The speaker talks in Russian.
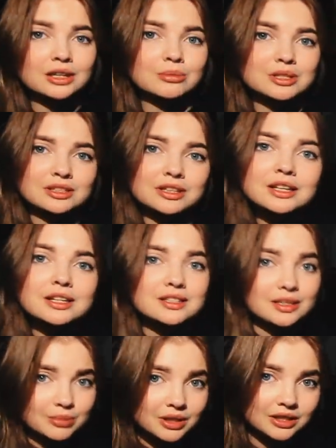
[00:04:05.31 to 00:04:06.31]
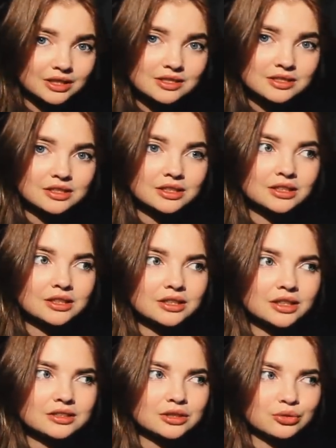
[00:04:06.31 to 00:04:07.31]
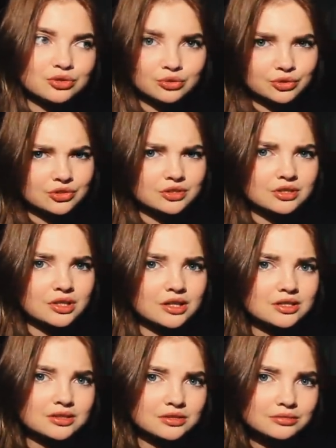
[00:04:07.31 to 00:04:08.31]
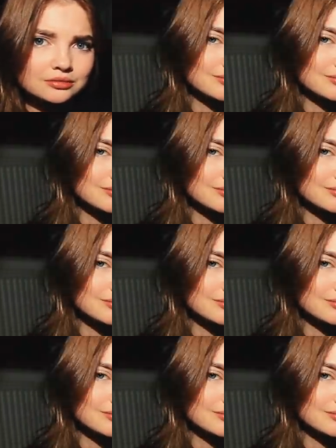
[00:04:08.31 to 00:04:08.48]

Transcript: для эмоциональной стабильности, и это тоже очень интересно.